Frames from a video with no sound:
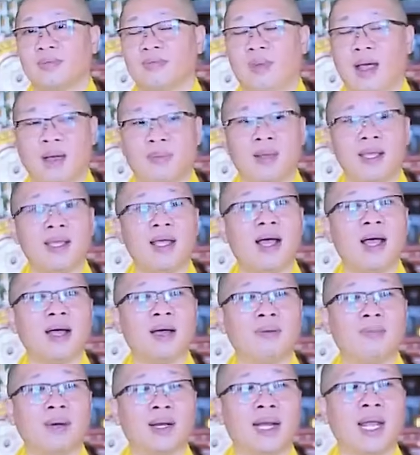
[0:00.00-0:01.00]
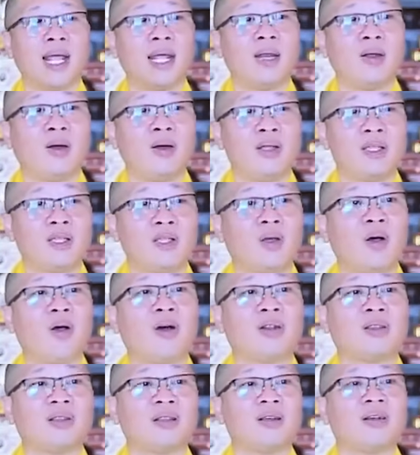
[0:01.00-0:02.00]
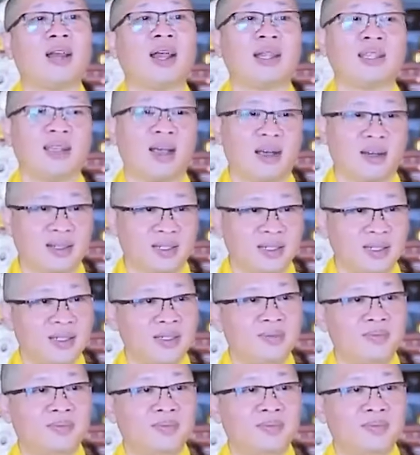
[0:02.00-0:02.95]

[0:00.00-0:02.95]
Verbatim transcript: Mà bây giờ mình hay nói cho tức là nhận đó.